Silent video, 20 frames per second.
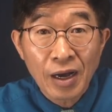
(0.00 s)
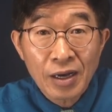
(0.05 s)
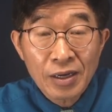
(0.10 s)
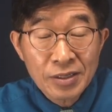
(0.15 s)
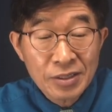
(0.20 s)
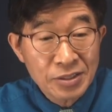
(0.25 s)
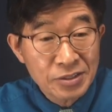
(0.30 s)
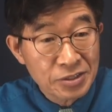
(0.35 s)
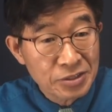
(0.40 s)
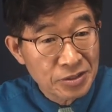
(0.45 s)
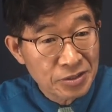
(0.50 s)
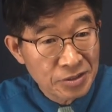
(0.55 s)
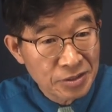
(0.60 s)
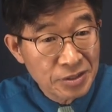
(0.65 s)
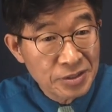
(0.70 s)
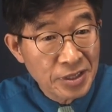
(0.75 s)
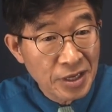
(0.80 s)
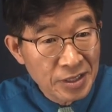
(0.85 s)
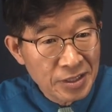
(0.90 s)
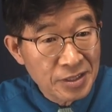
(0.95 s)
이
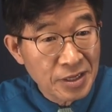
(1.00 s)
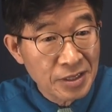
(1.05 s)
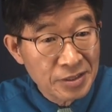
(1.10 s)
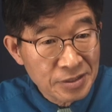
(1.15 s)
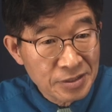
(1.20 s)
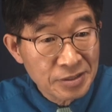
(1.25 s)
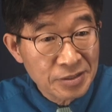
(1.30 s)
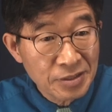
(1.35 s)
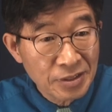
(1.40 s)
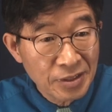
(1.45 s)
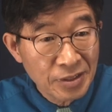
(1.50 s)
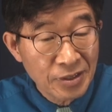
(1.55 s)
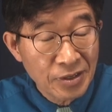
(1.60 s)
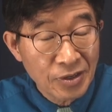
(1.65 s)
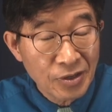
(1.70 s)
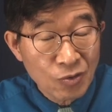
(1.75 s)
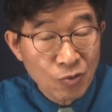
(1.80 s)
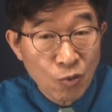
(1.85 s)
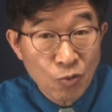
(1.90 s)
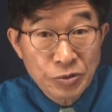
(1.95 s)
선거 데이터는
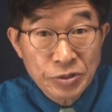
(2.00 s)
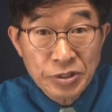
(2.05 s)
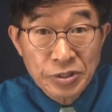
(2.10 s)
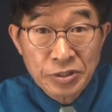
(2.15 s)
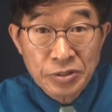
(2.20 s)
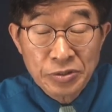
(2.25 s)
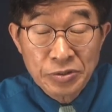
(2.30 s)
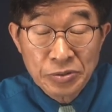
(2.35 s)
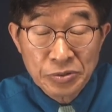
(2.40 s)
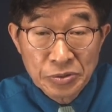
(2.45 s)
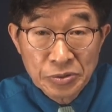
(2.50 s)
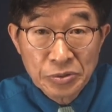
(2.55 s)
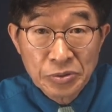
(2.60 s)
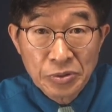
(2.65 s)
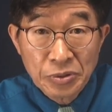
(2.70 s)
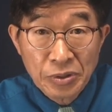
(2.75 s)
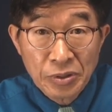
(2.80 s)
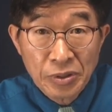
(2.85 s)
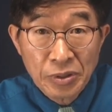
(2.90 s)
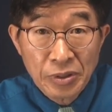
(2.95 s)

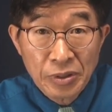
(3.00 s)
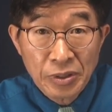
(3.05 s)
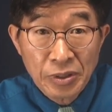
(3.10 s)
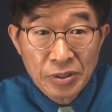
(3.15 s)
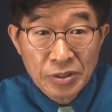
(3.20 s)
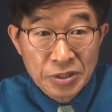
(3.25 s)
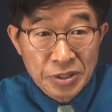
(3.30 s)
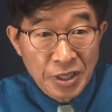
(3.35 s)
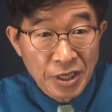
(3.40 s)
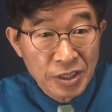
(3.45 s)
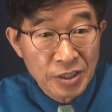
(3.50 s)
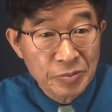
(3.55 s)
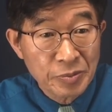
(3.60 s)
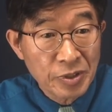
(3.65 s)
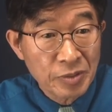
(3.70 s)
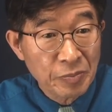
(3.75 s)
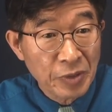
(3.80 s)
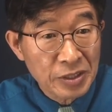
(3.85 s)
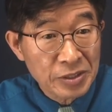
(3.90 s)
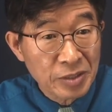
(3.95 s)
공식적으로
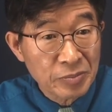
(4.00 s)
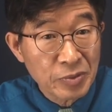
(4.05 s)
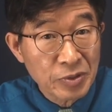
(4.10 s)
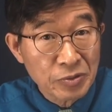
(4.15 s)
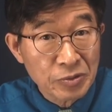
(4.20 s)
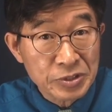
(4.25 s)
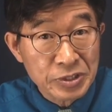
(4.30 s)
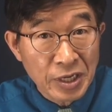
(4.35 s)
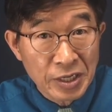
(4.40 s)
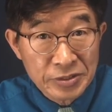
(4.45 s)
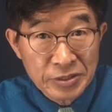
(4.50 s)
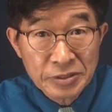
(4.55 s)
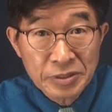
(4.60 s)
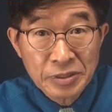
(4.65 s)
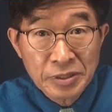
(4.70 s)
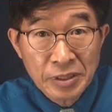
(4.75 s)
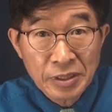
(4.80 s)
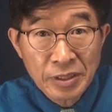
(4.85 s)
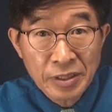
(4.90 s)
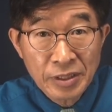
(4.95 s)
세금을 받아먹고 사는
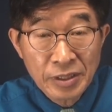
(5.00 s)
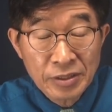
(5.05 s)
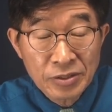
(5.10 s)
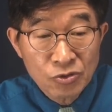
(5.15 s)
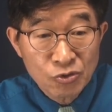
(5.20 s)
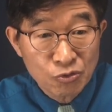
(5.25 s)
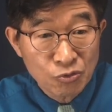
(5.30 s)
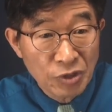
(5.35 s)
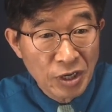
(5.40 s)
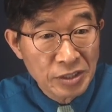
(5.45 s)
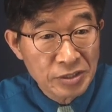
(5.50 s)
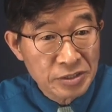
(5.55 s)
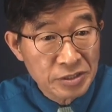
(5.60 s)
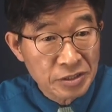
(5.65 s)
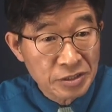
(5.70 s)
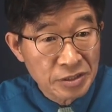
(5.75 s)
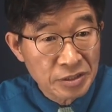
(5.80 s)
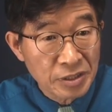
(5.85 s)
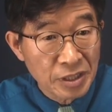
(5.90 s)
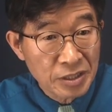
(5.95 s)

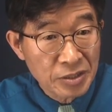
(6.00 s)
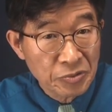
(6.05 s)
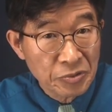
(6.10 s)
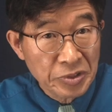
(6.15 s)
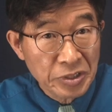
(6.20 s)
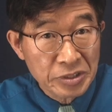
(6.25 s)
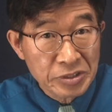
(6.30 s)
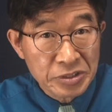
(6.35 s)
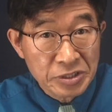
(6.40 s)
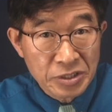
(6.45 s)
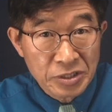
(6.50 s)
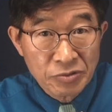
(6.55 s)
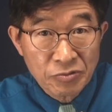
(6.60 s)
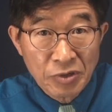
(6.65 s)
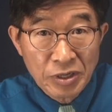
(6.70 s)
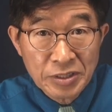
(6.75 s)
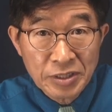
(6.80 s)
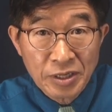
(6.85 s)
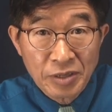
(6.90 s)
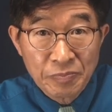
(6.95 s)
중앙선거관리위원회
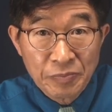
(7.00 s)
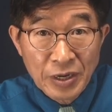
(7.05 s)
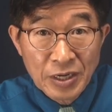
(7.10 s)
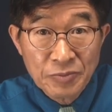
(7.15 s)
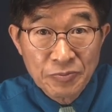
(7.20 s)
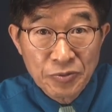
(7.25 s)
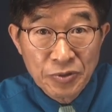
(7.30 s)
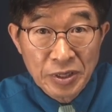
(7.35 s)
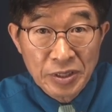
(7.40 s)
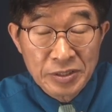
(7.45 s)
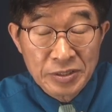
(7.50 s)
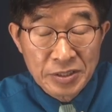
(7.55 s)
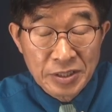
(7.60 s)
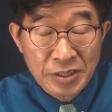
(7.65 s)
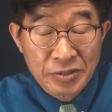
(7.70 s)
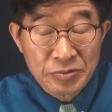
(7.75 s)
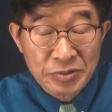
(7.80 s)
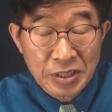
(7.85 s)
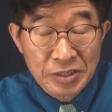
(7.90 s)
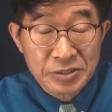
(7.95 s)
선관위가 발표하는
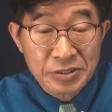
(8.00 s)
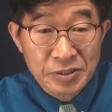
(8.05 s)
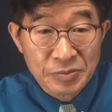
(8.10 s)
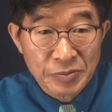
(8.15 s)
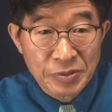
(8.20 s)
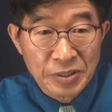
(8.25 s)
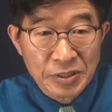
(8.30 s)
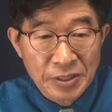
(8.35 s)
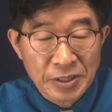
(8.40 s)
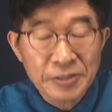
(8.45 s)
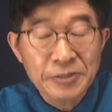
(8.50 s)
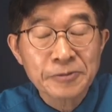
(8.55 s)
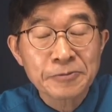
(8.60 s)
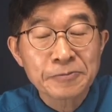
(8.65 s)
자료지 않습니까?